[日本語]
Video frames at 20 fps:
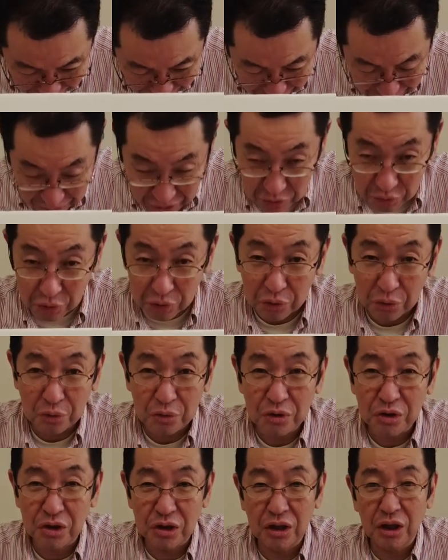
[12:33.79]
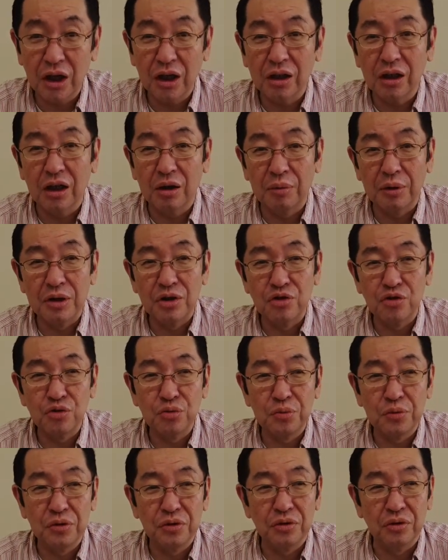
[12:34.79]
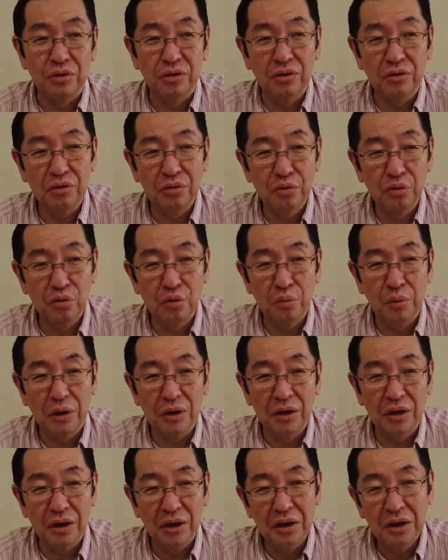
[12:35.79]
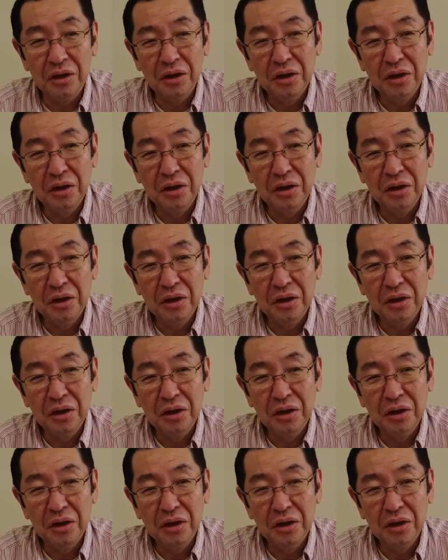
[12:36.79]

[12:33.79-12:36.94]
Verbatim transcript: まえばイクイノックス以外ならば十分このまで